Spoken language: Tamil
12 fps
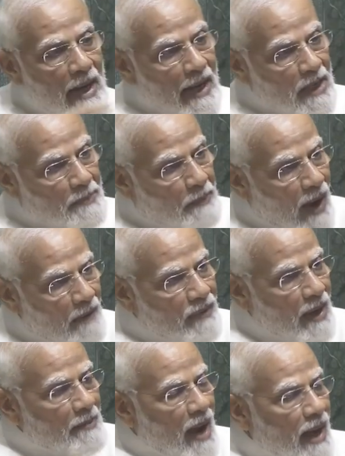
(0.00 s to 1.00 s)
இந்த மகத்தான
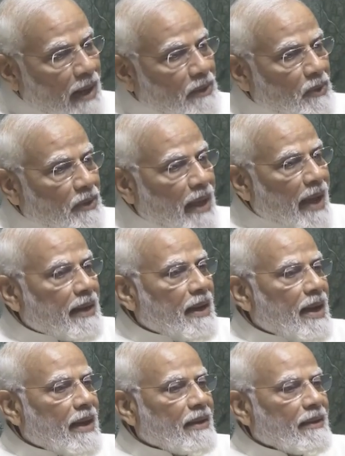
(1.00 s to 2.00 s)
கட்டிடத்தை
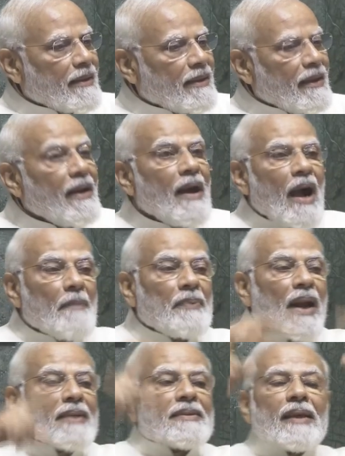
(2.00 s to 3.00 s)
கண்டு
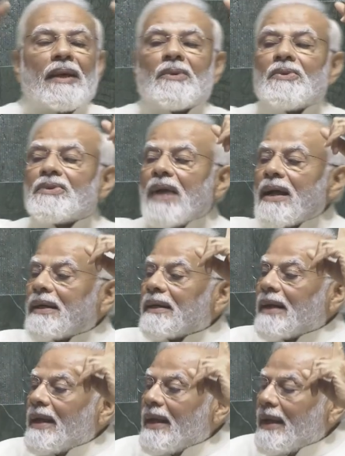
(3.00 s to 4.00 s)
நாம் தலை நிமிர்த்தும்
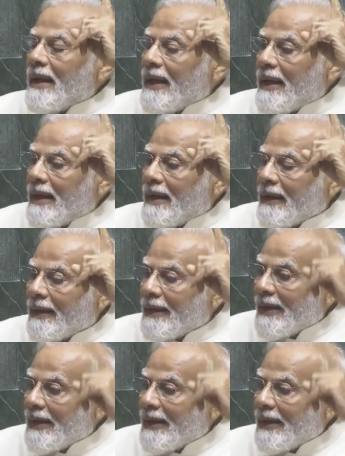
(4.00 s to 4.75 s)
வேளையிலே